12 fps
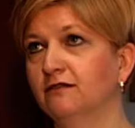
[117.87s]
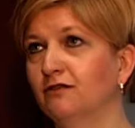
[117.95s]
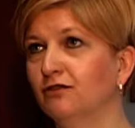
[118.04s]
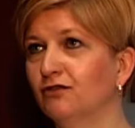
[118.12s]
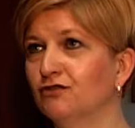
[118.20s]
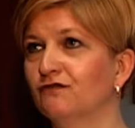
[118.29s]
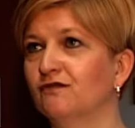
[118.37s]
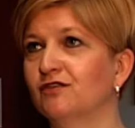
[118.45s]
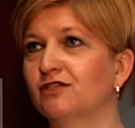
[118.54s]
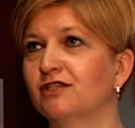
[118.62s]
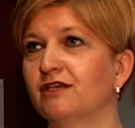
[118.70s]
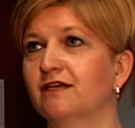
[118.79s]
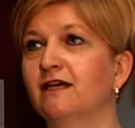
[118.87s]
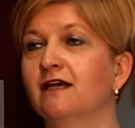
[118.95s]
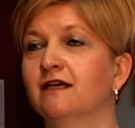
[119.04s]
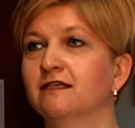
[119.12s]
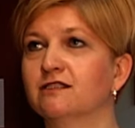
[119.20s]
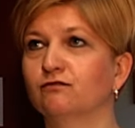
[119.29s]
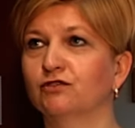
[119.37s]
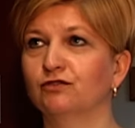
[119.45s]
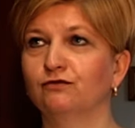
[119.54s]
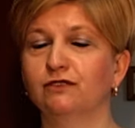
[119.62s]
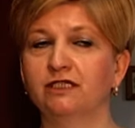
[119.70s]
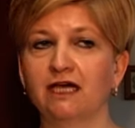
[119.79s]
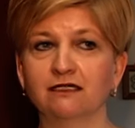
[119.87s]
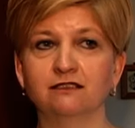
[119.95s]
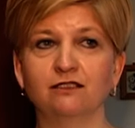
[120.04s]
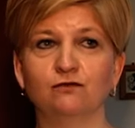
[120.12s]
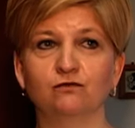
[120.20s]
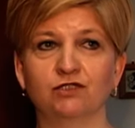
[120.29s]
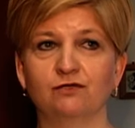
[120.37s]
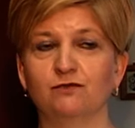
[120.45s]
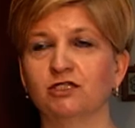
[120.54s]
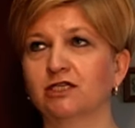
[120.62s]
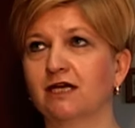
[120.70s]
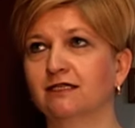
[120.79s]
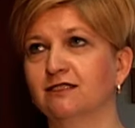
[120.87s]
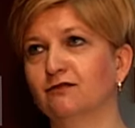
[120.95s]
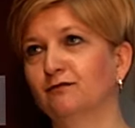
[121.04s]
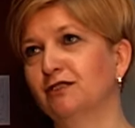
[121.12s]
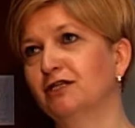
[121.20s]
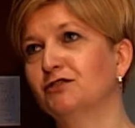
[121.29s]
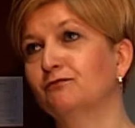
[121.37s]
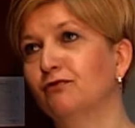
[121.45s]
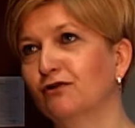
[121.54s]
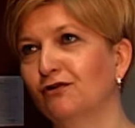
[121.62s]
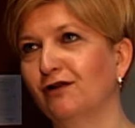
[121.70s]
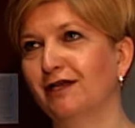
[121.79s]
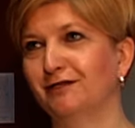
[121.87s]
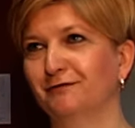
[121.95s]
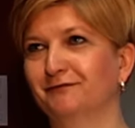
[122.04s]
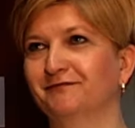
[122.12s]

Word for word: no i oczywiście służyły jak najdłużej mieszkańcom i naszym pokoleniom.